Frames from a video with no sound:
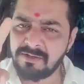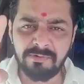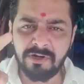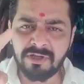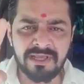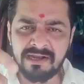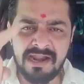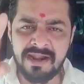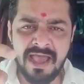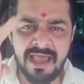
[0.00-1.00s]
सी वीडियो
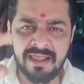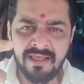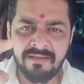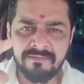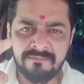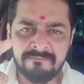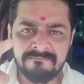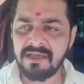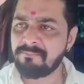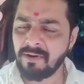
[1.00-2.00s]
देखना नहीं
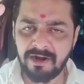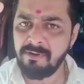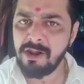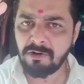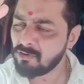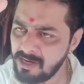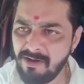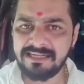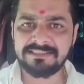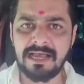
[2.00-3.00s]
ये भड़वे लोग को
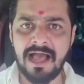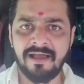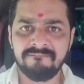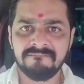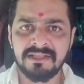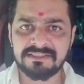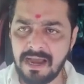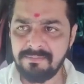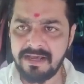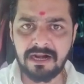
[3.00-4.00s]
ले ऐसा
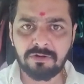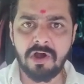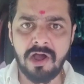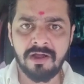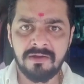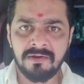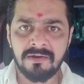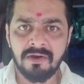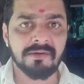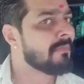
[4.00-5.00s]
सामने रखो
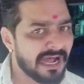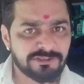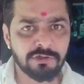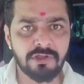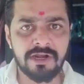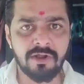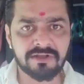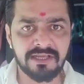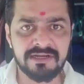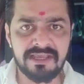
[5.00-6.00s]
और माँ चुदो इन
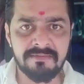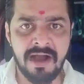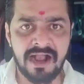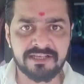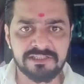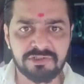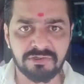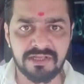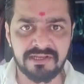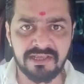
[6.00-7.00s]
लोग की इनकी माँ की
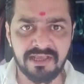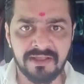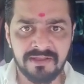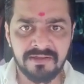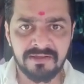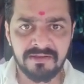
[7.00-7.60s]
चुद इनकी